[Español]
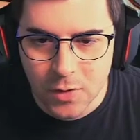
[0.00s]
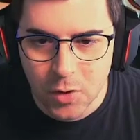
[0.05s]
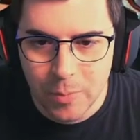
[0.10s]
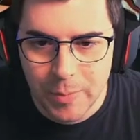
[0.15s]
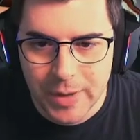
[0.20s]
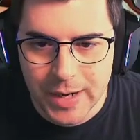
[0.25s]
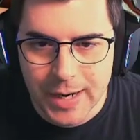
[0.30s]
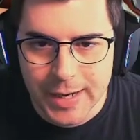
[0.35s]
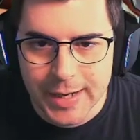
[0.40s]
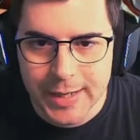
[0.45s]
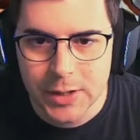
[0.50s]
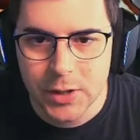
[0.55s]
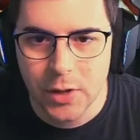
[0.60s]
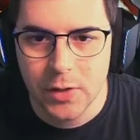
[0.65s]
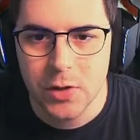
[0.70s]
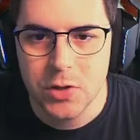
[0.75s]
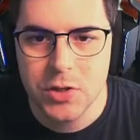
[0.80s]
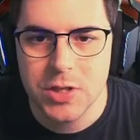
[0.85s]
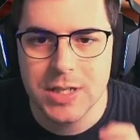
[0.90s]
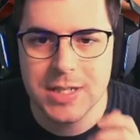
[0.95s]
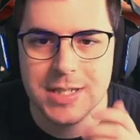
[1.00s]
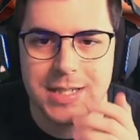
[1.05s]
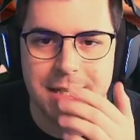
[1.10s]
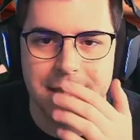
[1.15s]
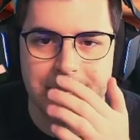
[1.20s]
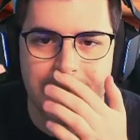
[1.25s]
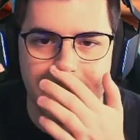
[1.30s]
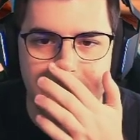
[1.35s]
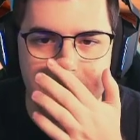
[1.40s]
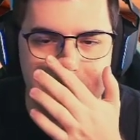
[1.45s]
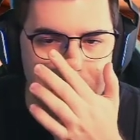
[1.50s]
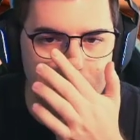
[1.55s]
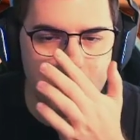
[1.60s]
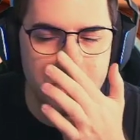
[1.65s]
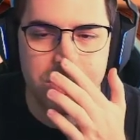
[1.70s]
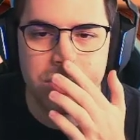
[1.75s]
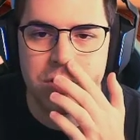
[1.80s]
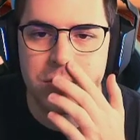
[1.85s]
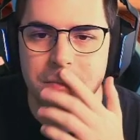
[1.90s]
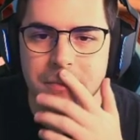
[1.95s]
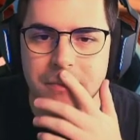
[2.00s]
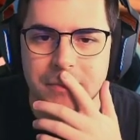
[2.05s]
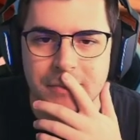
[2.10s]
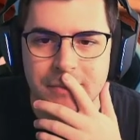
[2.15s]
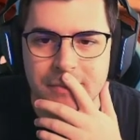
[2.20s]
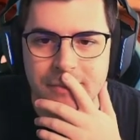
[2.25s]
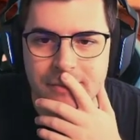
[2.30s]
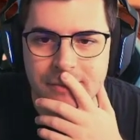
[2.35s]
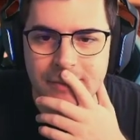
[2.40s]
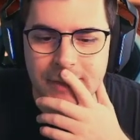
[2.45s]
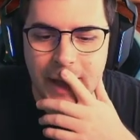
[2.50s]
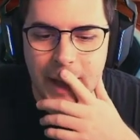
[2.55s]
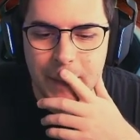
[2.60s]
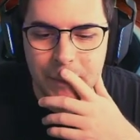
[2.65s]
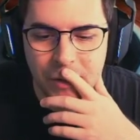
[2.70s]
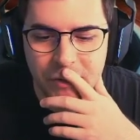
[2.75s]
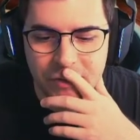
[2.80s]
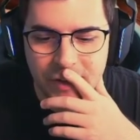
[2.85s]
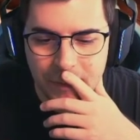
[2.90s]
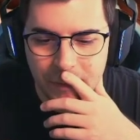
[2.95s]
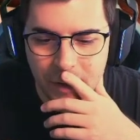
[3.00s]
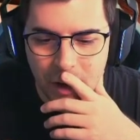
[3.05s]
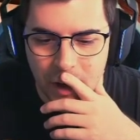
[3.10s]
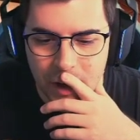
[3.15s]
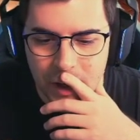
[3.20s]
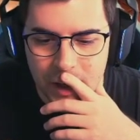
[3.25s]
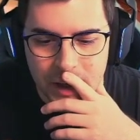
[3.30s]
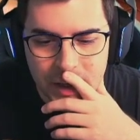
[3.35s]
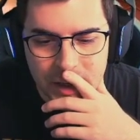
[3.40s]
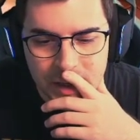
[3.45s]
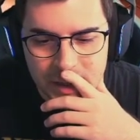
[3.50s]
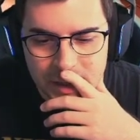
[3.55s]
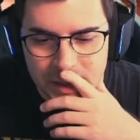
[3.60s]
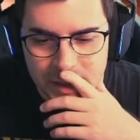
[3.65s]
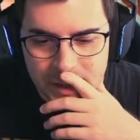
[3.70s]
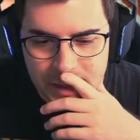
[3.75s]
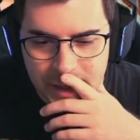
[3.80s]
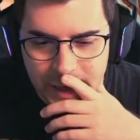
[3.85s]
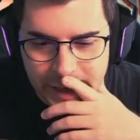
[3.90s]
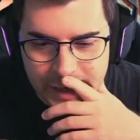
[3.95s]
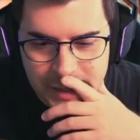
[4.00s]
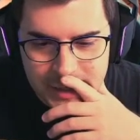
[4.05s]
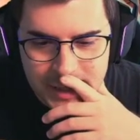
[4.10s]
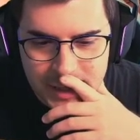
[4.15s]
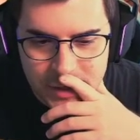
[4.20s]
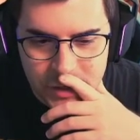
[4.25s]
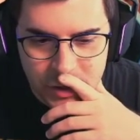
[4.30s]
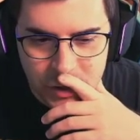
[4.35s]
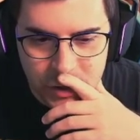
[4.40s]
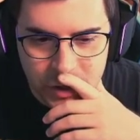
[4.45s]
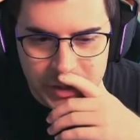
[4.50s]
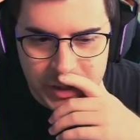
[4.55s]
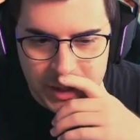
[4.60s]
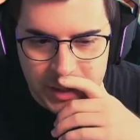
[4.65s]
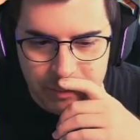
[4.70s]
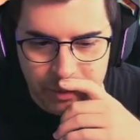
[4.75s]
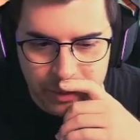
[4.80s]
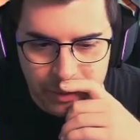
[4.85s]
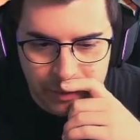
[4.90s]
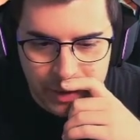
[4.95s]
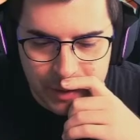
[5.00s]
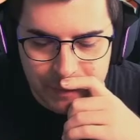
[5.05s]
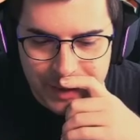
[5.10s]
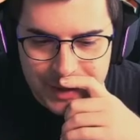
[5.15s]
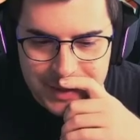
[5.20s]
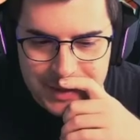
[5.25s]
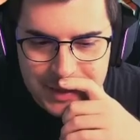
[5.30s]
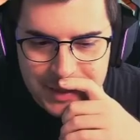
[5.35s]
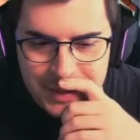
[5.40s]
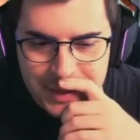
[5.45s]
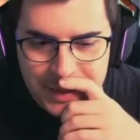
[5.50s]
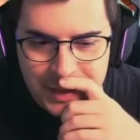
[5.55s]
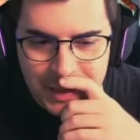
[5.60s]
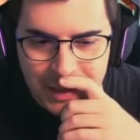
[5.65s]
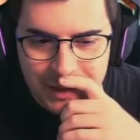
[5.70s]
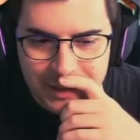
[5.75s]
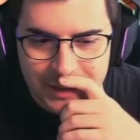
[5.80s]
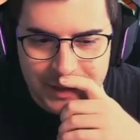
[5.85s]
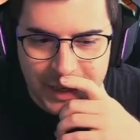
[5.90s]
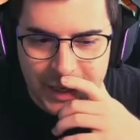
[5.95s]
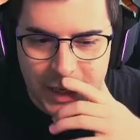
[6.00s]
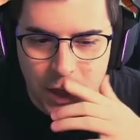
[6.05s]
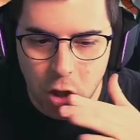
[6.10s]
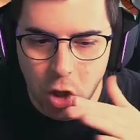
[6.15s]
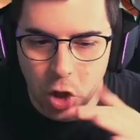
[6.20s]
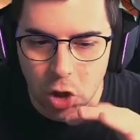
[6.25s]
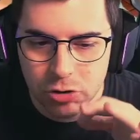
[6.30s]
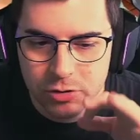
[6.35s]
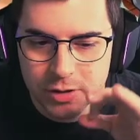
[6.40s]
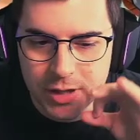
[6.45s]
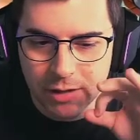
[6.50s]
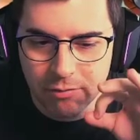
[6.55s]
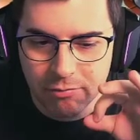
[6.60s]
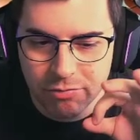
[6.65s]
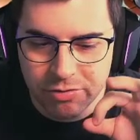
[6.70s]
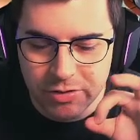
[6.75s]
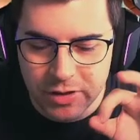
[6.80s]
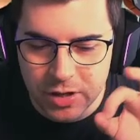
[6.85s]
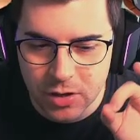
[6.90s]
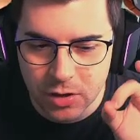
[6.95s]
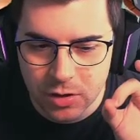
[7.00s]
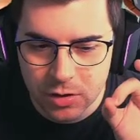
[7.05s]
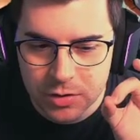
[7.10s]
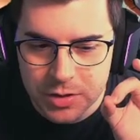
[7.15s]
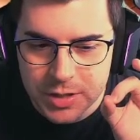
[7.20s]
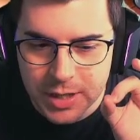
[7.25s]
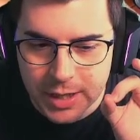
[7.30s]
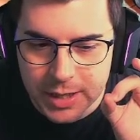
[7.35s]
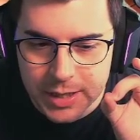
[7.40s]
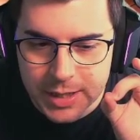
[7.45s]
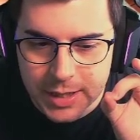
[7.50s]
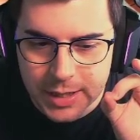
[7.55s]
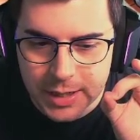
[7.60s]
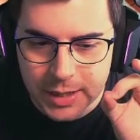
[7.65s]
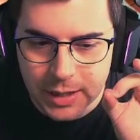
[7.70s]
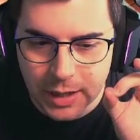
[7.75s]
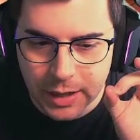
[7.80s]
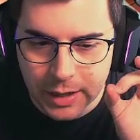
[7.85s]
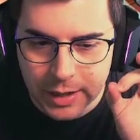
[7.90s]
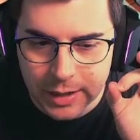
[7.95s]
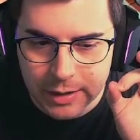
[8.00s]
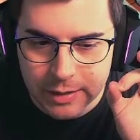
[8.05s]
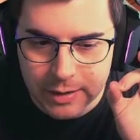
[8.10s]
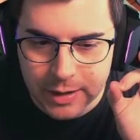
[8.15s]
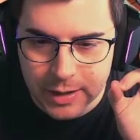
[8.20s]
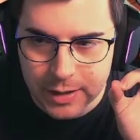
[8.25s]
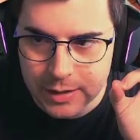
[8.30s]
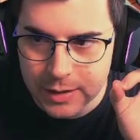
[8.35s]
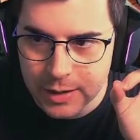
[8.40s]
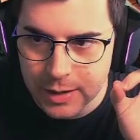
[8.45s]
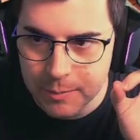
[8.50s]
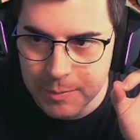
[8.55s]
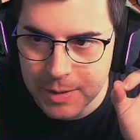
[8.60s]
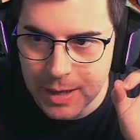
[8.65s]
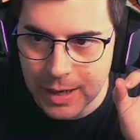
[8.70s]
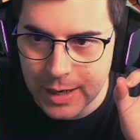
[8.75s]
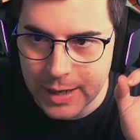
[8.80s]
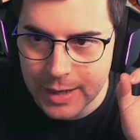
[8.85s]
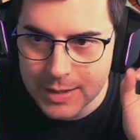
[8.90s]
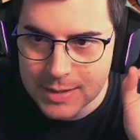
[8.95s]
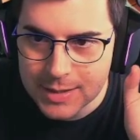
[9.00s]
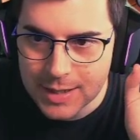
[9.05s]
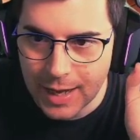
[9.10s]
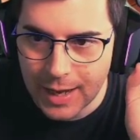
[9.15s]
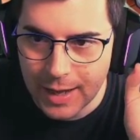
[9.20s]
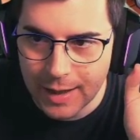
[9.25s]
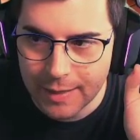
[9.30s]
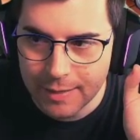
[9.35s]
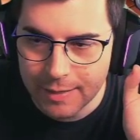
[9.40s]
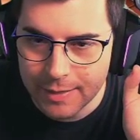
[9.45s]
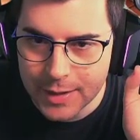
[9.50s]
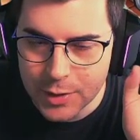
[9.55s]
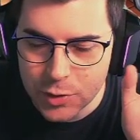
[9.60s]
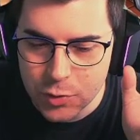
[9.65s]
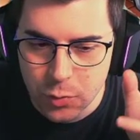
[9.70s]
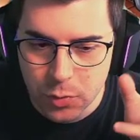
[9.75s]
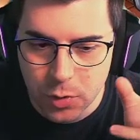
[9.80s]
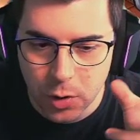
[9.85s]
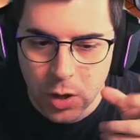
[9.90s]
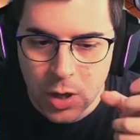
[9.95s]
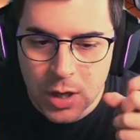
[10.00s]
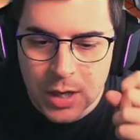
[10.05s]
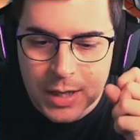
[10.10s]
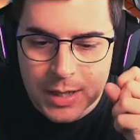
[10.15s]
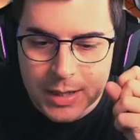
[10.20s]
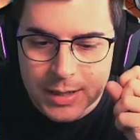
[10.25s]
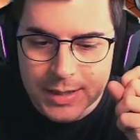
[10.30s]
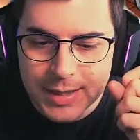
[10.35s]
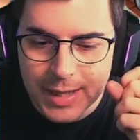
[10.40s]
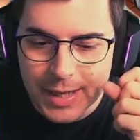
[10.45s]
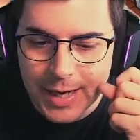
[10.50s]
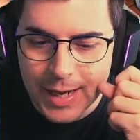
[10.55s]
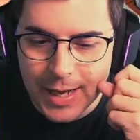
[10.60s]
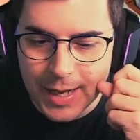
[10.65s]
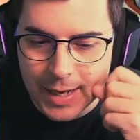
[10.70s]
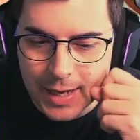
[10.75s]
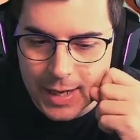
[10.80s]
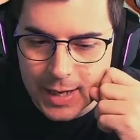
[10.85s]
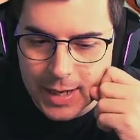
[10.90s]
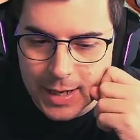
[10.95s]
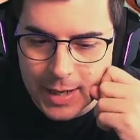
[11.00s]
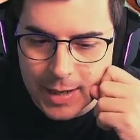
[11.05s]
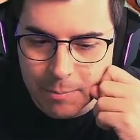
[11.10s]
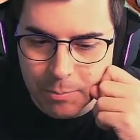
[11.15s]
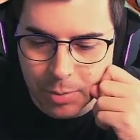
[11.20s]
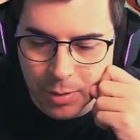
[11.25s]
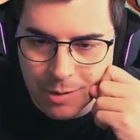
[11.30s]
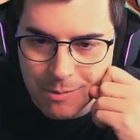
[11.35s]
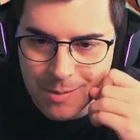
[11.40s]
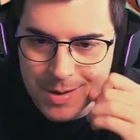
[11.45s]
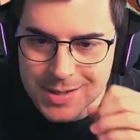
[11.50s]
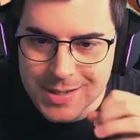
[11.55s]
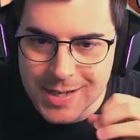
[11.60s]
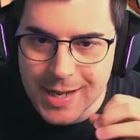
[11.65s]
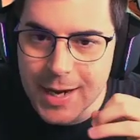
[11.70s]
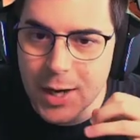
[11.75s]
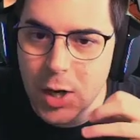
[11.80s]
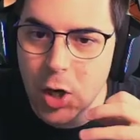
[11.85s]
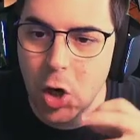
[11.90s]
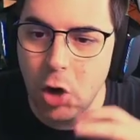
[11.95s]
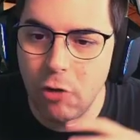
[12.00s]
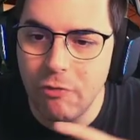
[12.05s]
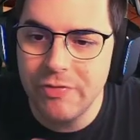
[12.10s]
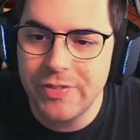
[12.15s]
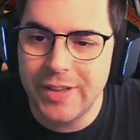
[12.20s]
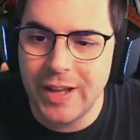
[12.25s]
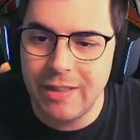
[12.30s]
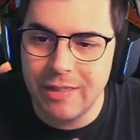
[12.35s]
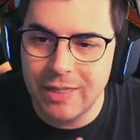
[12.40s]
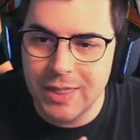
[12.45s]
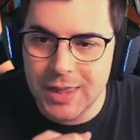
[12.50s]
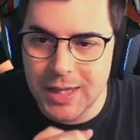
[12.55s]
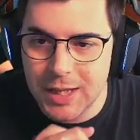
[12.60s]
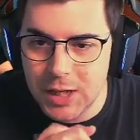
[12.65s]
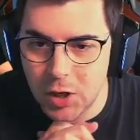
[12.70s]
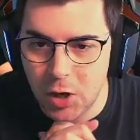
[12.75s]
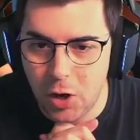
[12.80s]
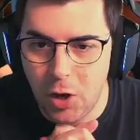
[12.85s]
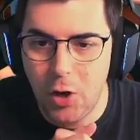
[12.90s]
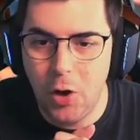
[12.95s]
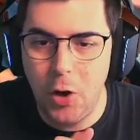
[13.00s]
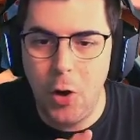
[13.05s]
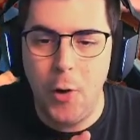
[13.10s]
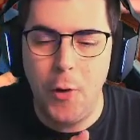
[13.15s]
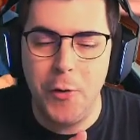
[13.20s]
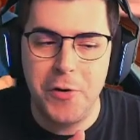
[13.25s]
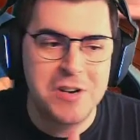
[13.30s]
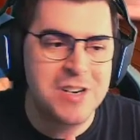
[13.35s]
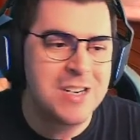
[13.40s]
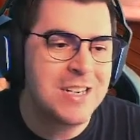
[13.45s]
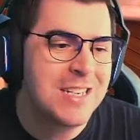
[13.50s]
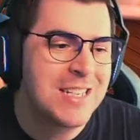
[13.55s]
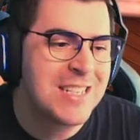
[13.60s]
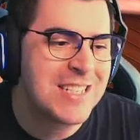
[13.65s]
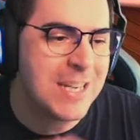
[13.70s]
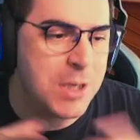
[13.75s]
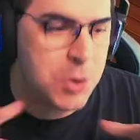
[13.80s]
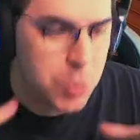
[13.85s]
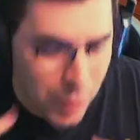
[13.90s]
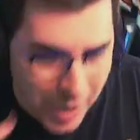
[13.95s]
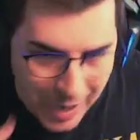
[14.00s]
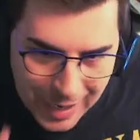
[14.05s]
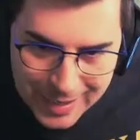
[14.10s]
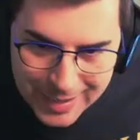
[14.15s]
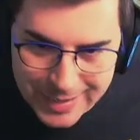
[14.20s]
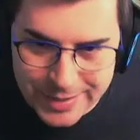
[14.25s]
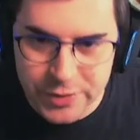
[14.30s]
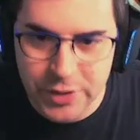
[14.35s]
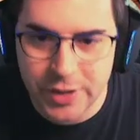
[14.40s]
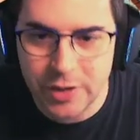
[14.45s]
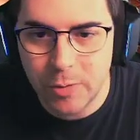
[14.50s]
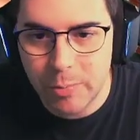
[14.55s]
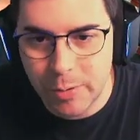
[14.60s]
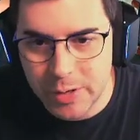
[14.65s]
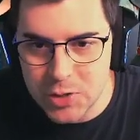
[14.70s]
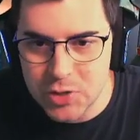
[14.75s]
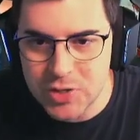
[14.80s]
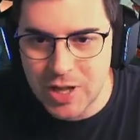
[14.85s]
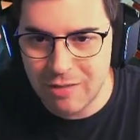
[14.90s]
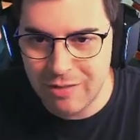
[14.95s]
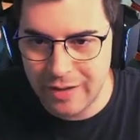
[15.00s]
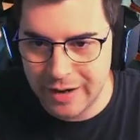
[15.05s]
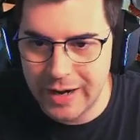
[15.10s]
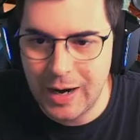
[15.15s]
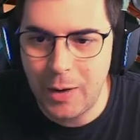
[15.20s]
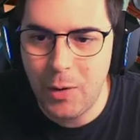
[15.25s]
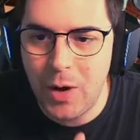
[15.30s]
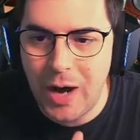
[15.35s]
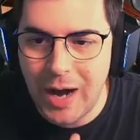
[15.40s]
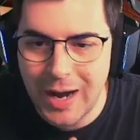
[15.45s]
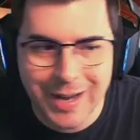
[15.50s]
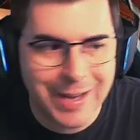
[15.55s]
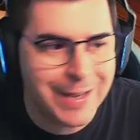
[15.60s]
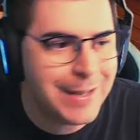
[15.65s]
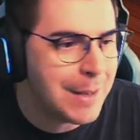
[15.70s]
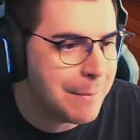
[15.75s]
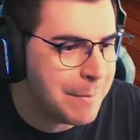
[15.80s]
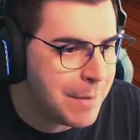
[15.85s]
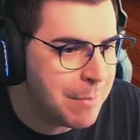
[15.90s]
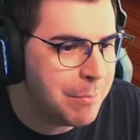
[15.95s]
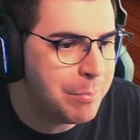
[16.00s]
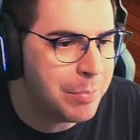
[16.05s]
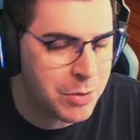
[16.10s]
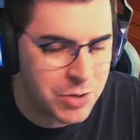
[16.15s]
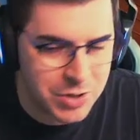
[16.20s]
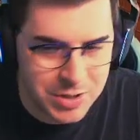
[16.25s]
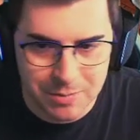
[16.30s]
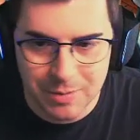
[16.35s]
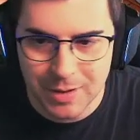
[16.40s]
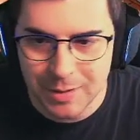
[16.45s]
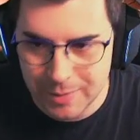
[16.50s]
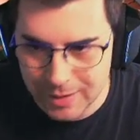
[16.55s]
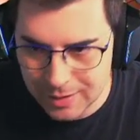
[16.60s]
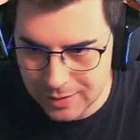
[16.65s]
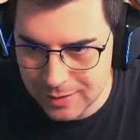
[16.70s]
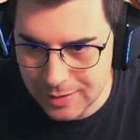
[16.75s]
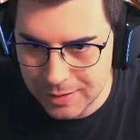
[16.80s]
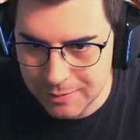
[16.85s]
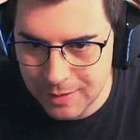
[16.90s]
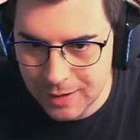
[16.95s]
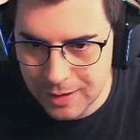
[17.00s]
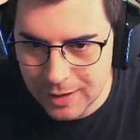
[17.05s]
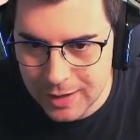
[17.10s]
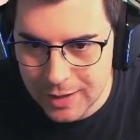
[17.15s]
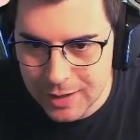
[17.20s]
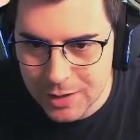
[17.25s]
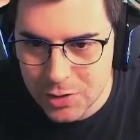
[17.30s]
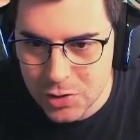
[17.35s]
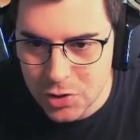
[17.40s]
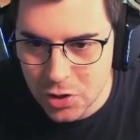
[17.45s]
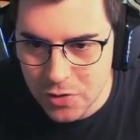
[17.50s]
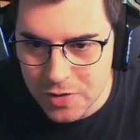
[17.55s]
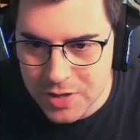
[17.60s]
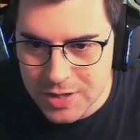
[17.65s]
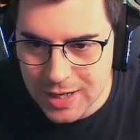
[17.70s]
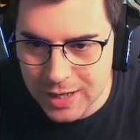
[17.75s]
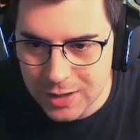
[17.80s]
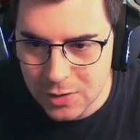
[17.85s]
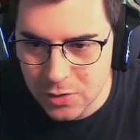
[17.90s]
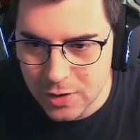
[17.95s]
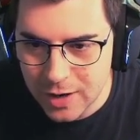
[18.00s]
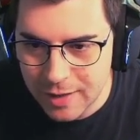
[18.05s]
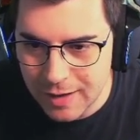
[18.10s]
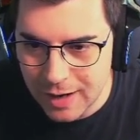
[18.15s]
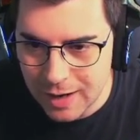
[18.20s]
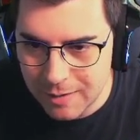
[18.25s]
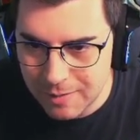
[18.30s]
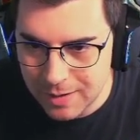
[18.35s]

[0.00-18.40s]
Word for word: comer aquí todos sentaditos. Eh, por favor. Mm, este yo creo que tiene problemas de contención Ñiquiñiqui reciente. Mírale, está desnudo tiene problemas de contención sexuales. Yo creo que por eso está encerrado aquí también posiblemente, ¿vale? Yo no descarto nada en la